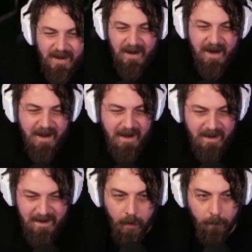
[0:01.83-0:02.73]

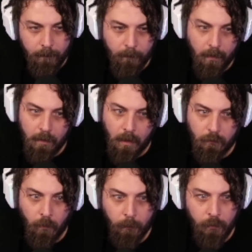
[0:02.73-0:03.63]
Ee, abi vallahi
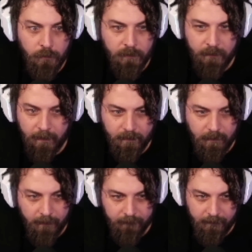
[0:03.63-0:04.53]
çok büyük dis
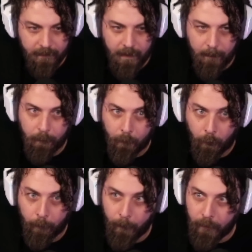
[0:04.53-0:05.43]
attılar sana ha. Bu
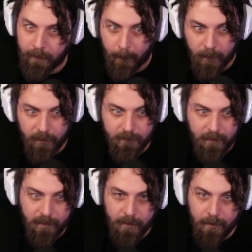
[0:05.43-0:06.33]
koruma
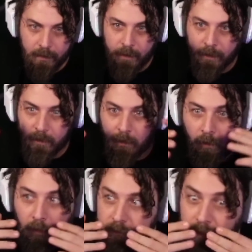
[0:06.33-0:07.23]
yöntemlerinizle ilgili
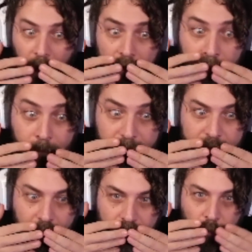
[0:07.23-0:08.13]
ağza
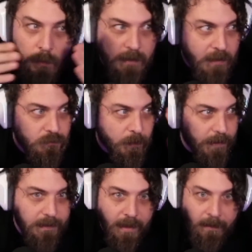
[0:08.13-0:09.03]
alınmayacak sözler
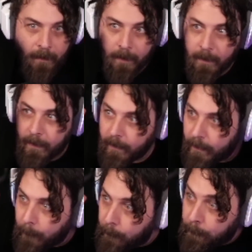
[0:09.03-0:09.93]
söylediler.
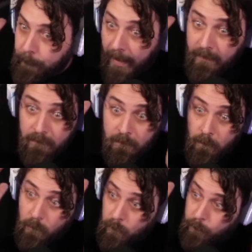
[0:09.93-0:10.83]
Ben
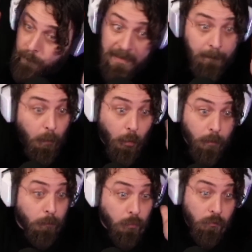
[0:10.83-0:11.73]

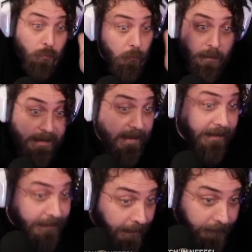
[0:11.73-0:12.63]
bilmiyorum bunun sonu nereye
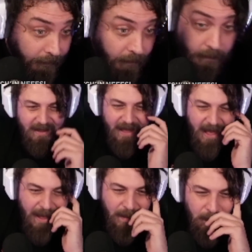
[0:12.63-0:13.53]
gider.
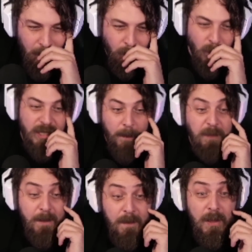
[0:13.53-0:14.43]
Ha? Bunu
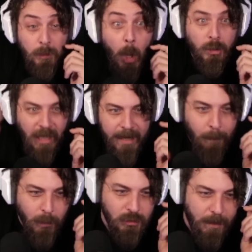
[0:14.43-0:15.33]
yapayım mı 4
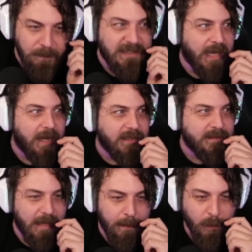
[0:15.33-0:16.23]
ay boyunca, bir sene,
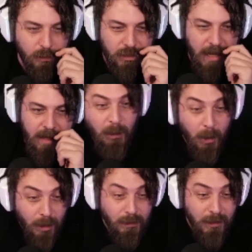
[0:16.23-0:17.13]
iki sene boyunca? Ne
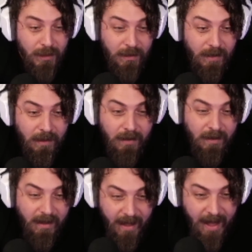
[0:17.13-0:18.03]
oldu?
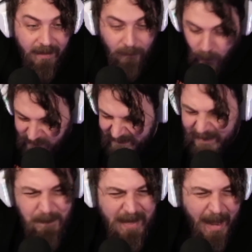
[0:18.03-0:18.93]
Ha?
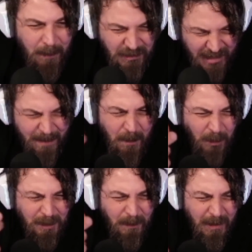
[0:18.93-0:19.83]
Toksiklik mi geldi? Böyle şey mi
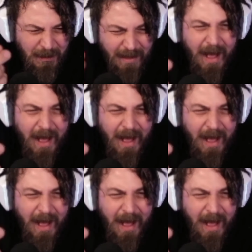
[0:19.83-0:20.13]
oldu böyle?